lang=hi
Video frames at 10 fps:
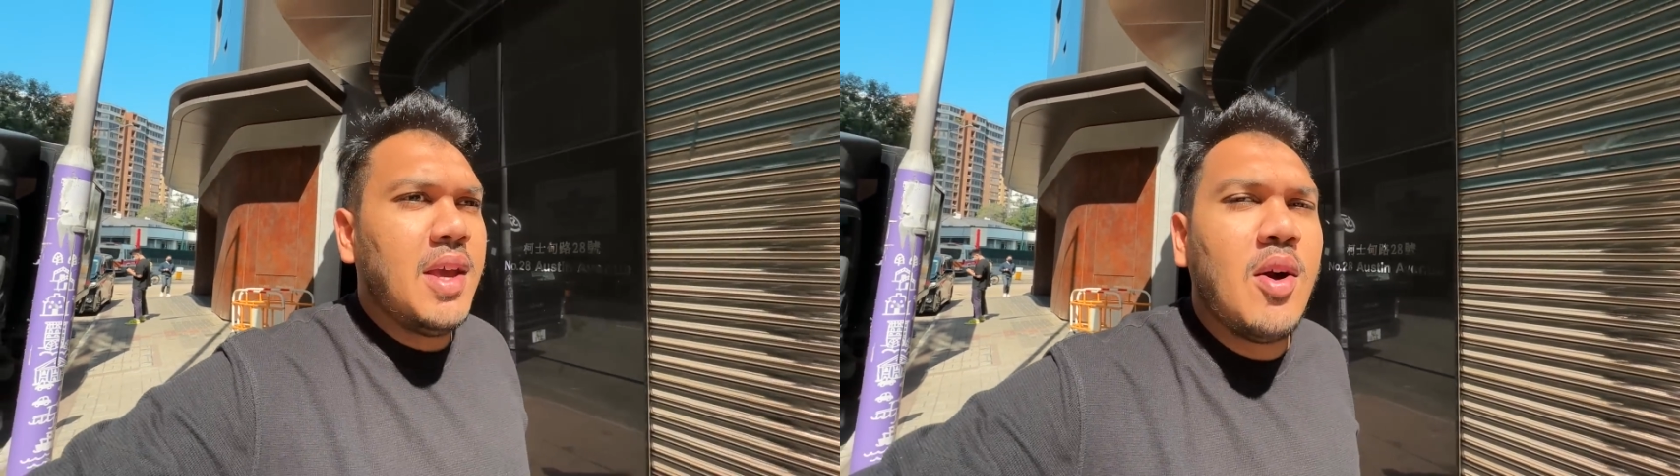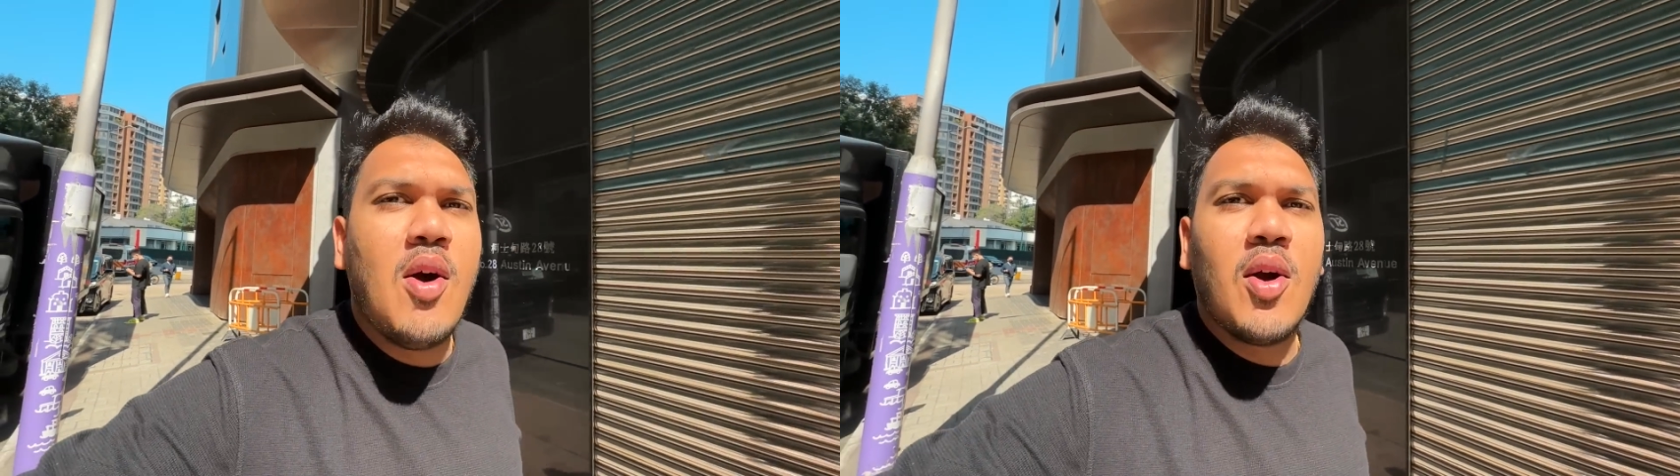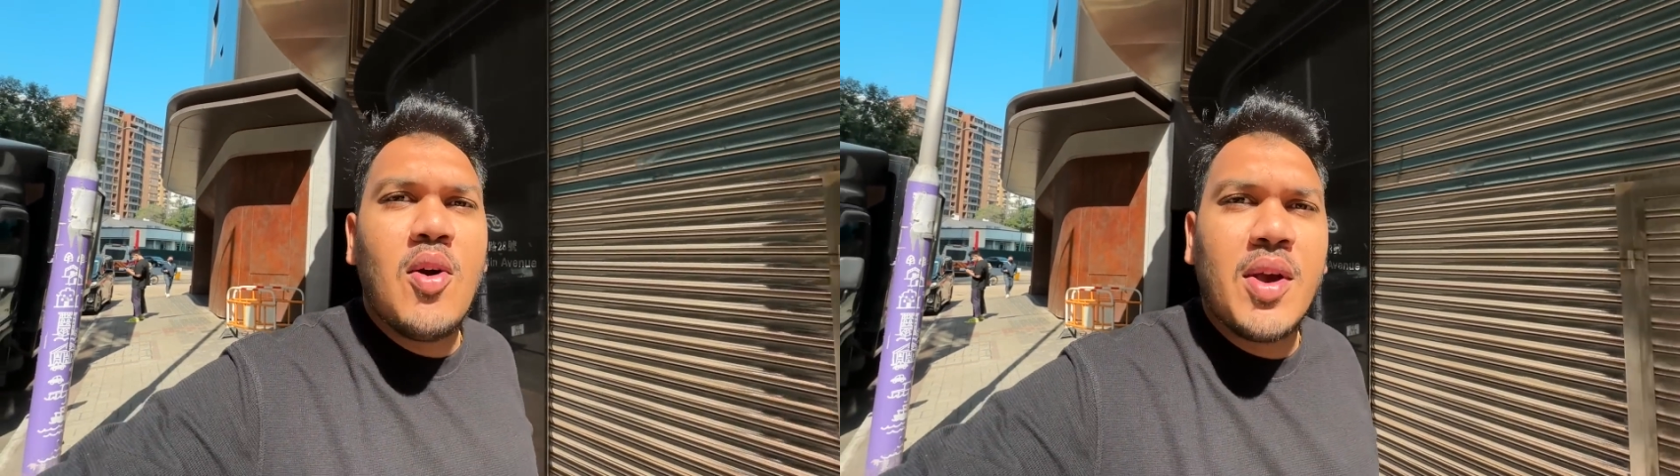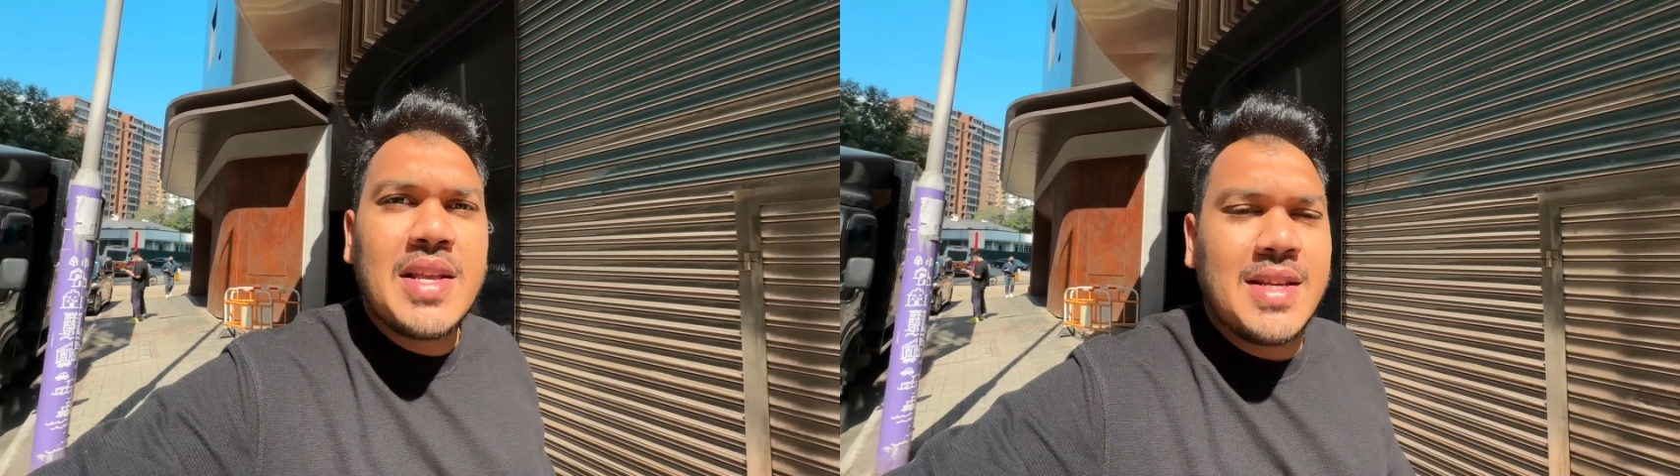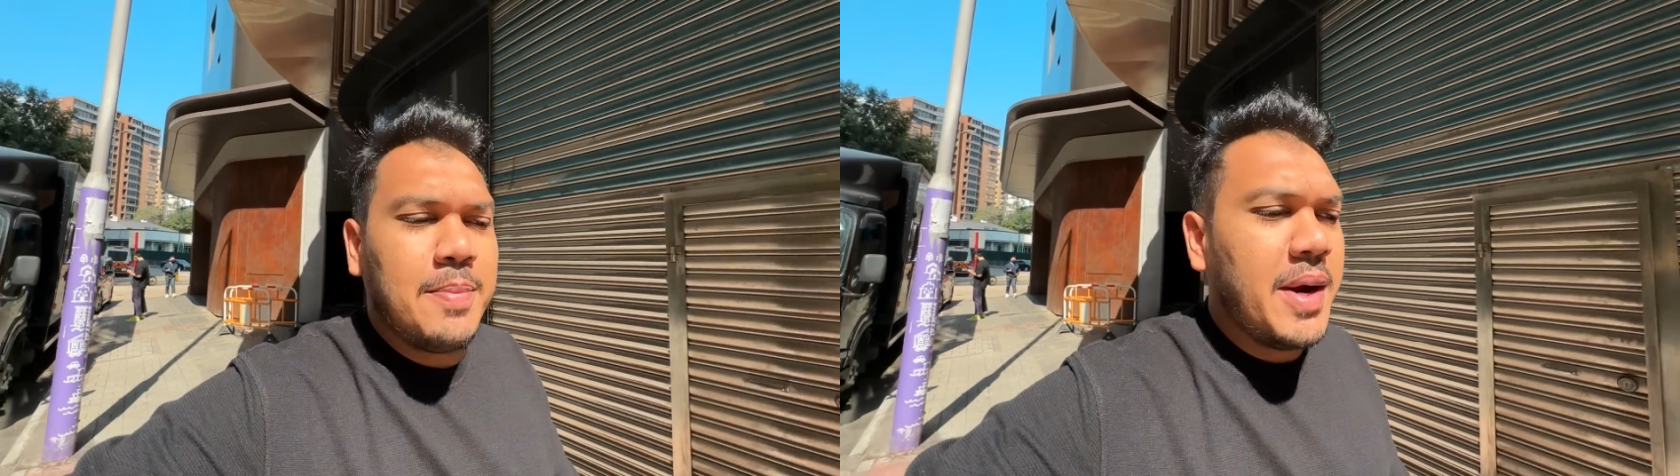हांगकॉन्ग एक
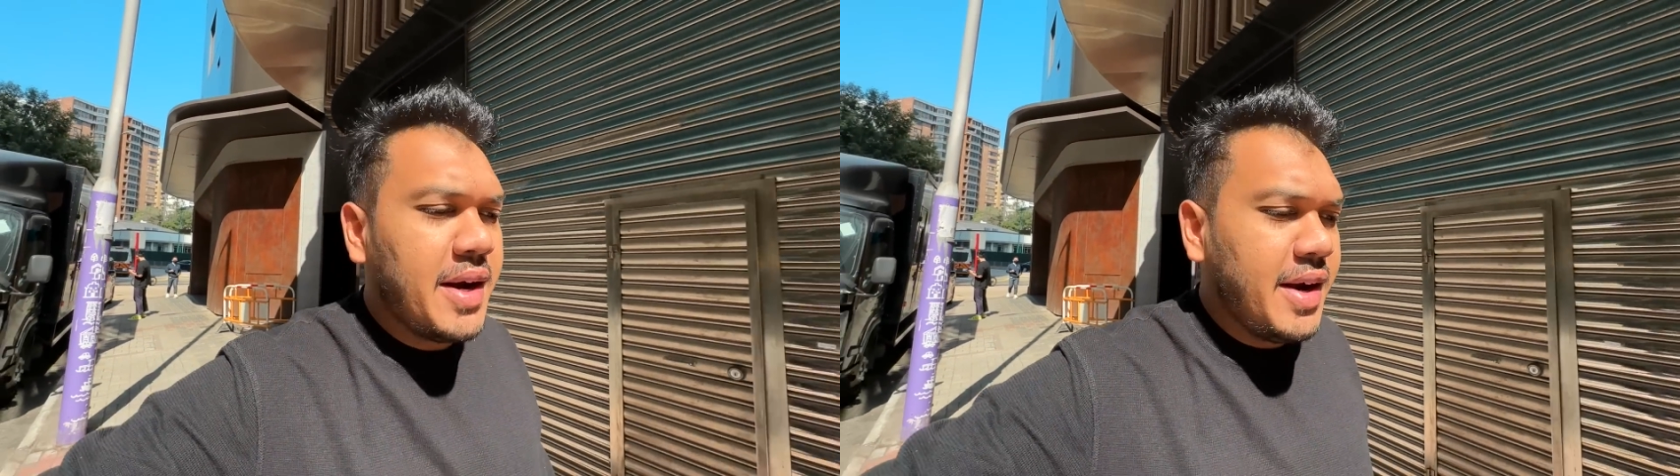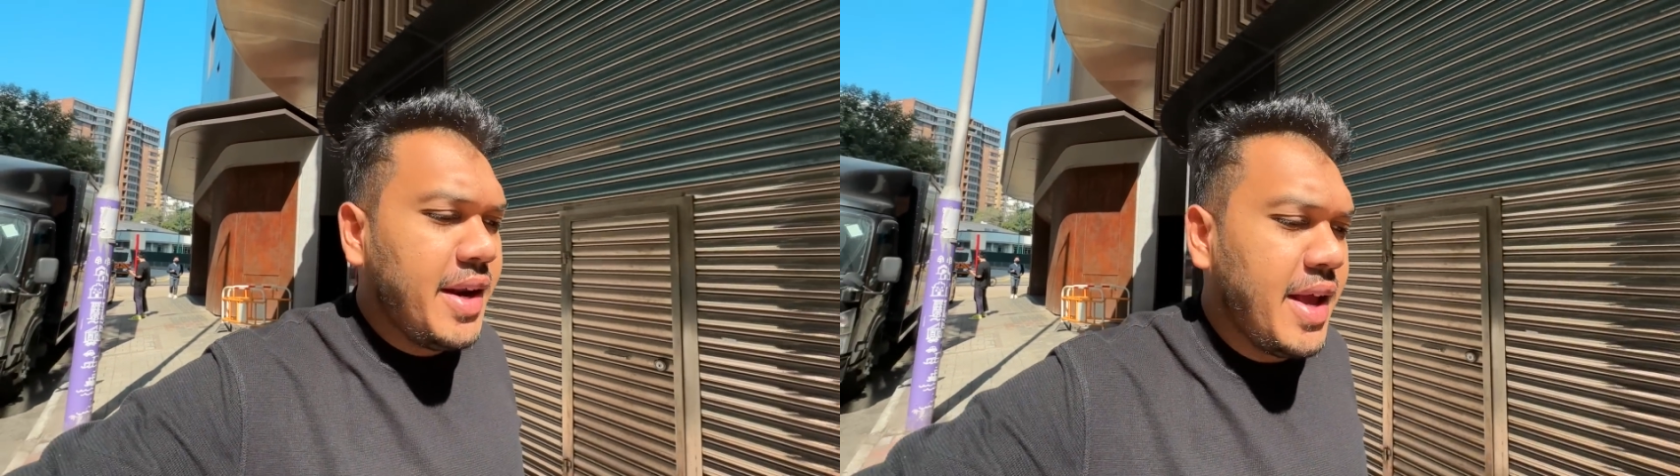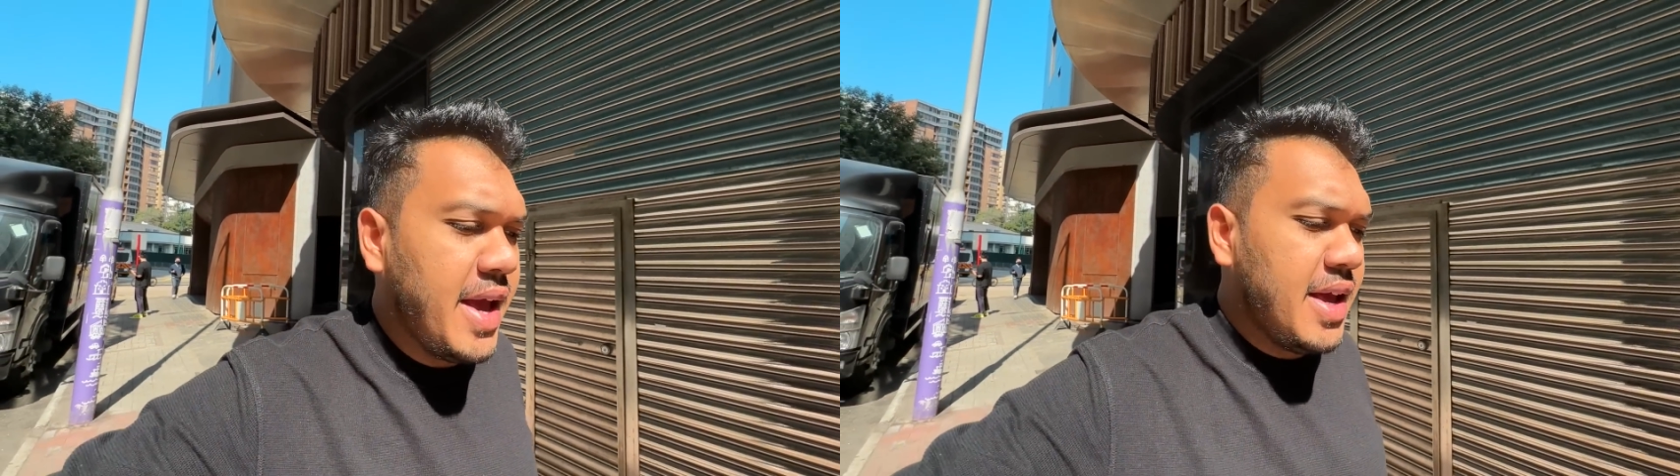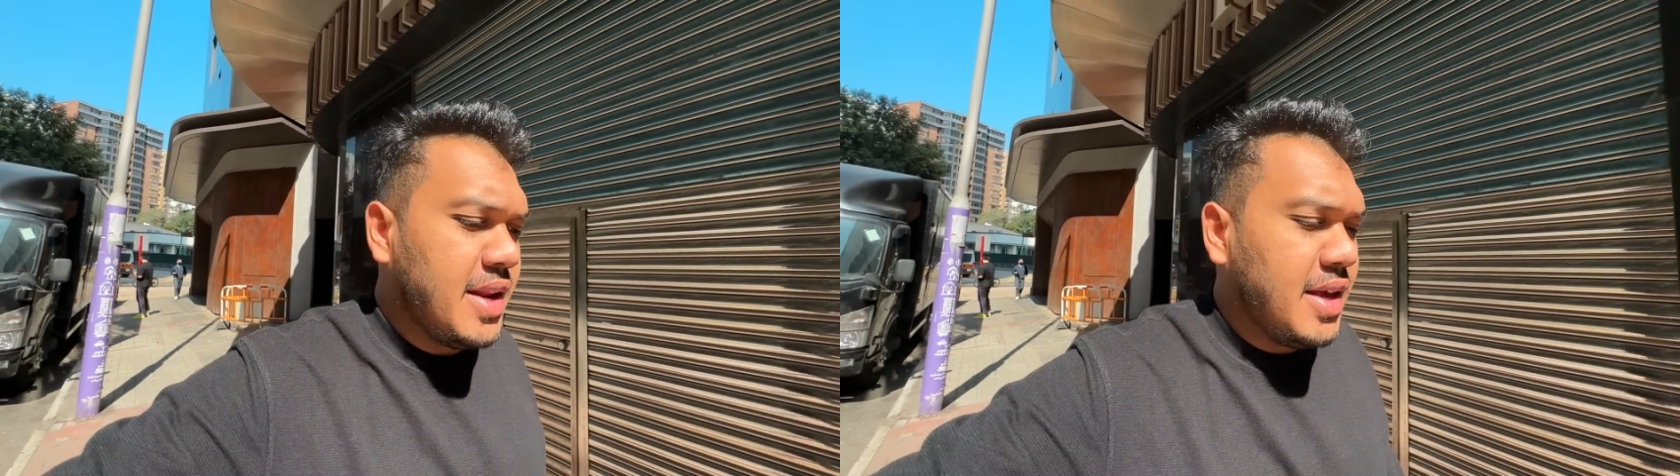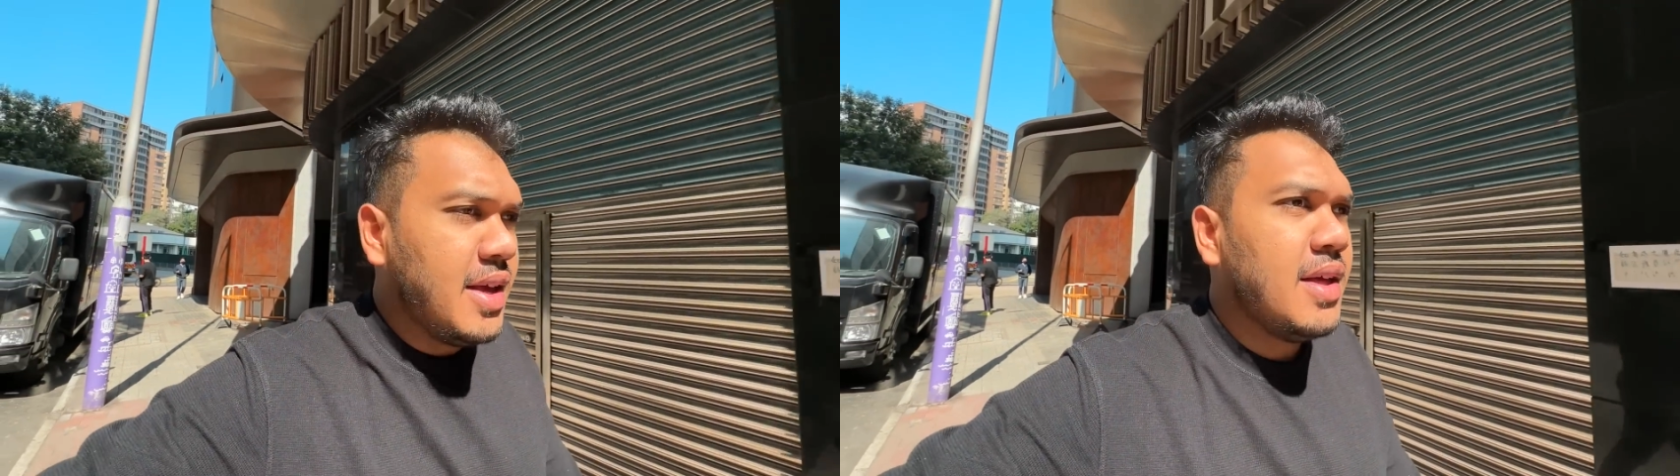सेपरेट कंट्री है या
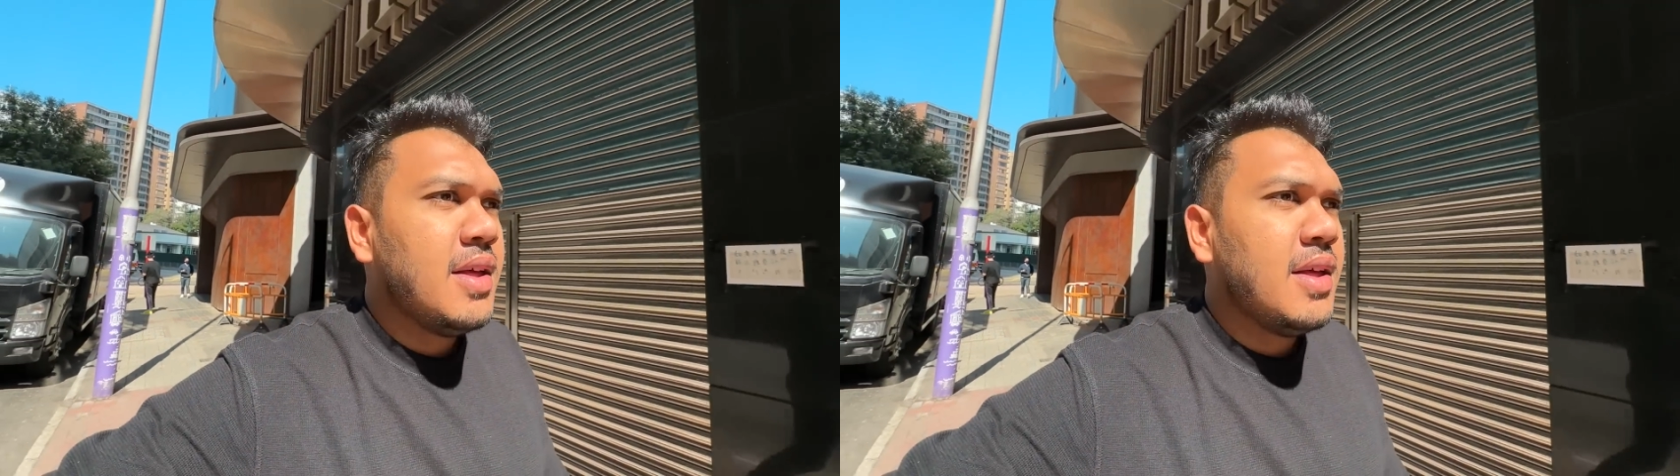नहीं